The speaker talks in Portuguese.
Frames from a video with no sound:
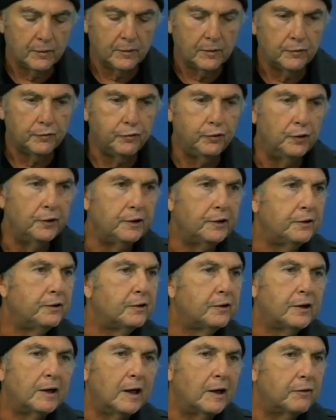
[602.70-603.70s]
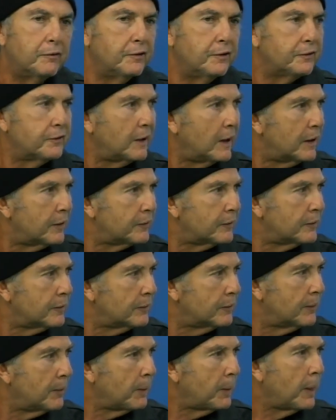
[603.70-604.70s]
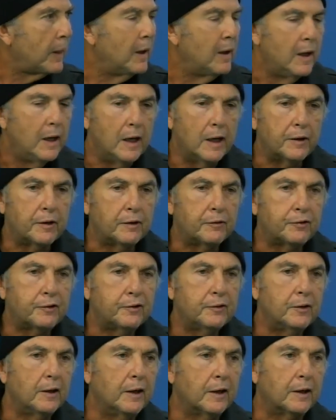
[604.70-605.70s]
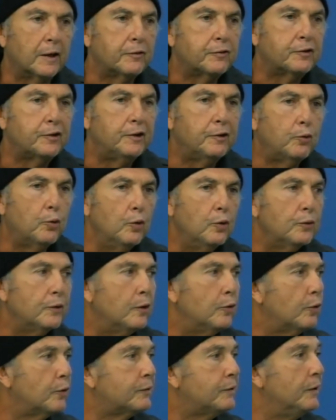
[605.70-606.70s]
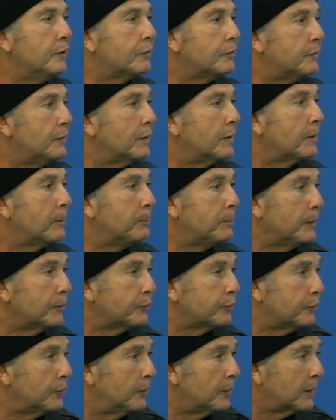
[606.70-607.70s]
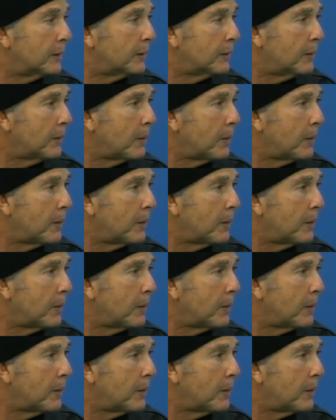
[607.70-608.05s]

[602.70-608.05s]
foi escravizada, era, era segunda ou terceira pessoa,